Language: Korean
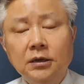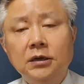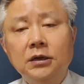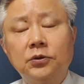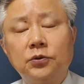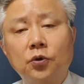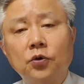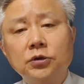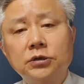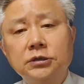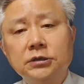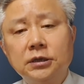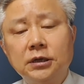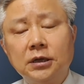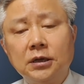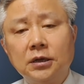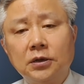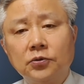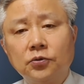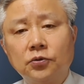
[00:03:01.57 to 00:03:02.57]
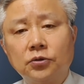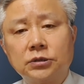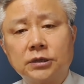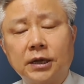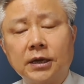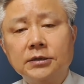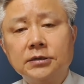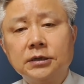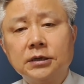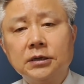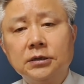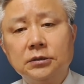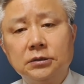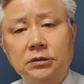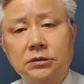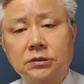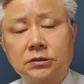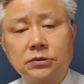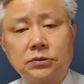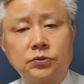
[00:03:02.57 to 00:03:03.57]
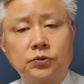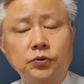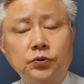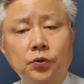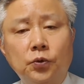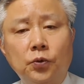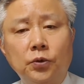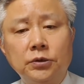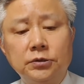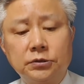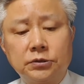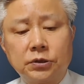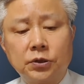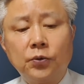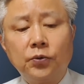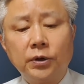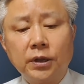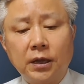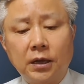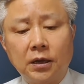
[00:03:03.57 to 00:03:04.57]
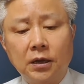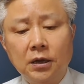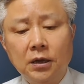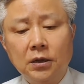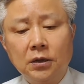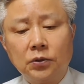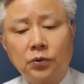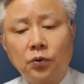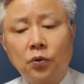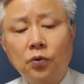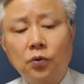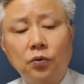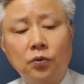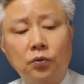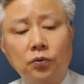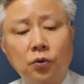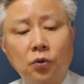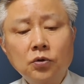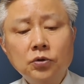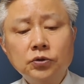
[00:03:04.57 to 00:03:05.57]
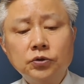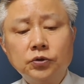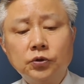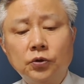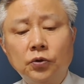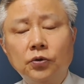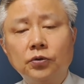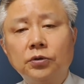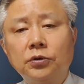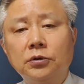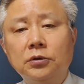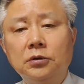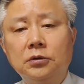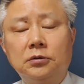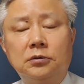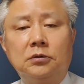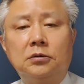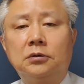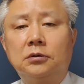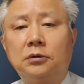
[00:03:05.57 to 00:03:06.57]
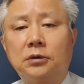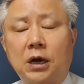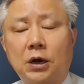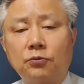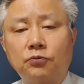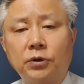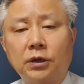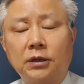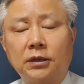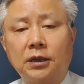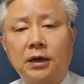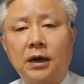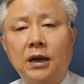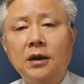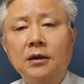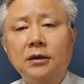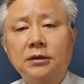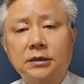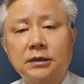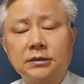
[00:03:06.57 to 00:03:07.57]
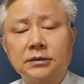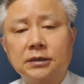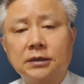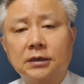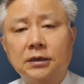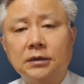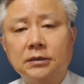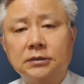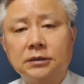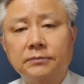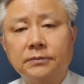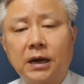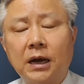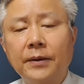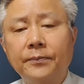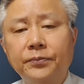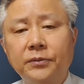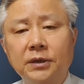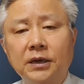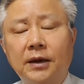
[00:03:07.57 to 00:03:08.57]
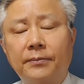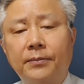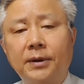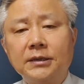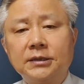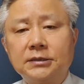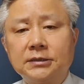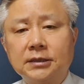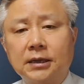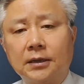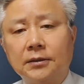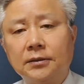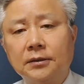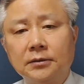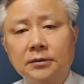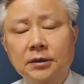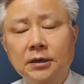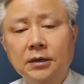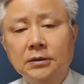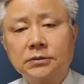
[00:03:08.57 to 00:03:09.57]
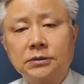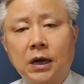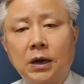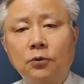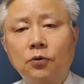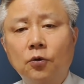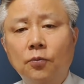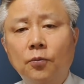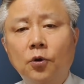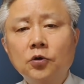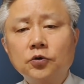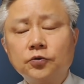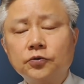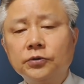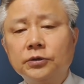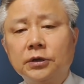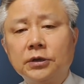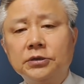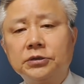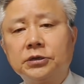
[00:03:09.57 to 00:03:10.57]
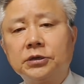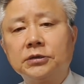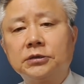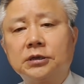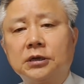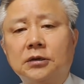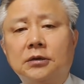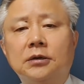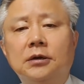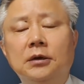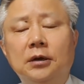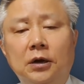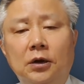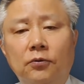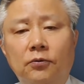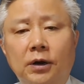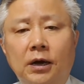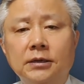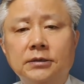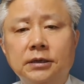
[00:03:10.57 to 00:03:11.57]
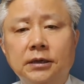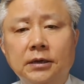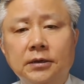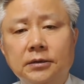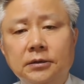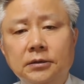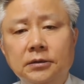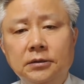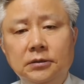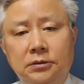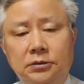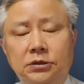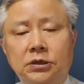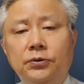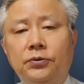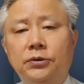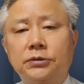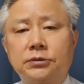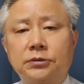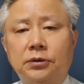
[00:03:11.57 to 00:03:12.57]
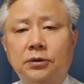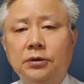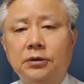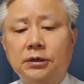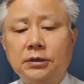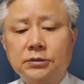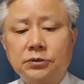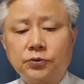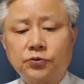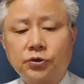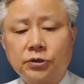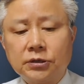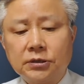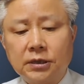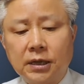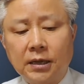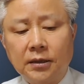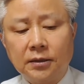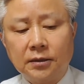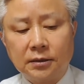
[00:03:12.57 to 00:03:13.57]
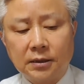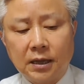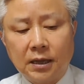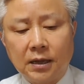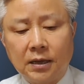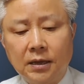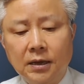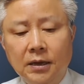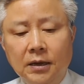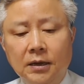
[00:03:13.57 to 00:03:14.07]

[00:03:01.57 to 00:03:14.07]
이 도시에 그리고 세계적인 이 수도인 서울에 노, 농촌을 가꾸겠다 하는 것 자체가 지금 앞뒤가 맞지 않는 상호 모순되는 정책 과제를 세워서 그래서 추진했는데